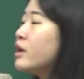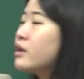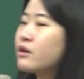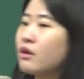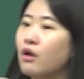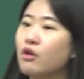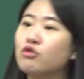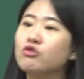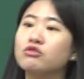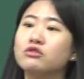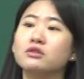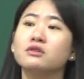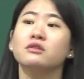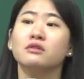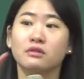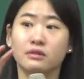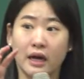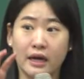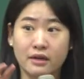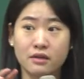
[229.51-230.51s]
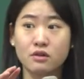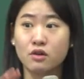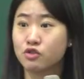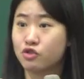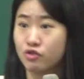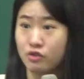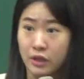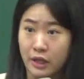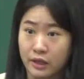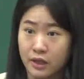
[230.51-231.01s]
결국은 다른
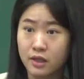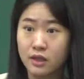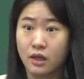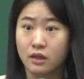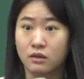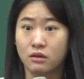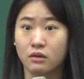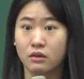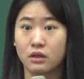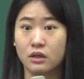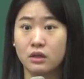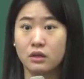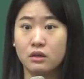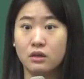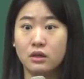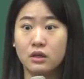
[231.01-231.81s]
것으로는 안 된다는 거예요.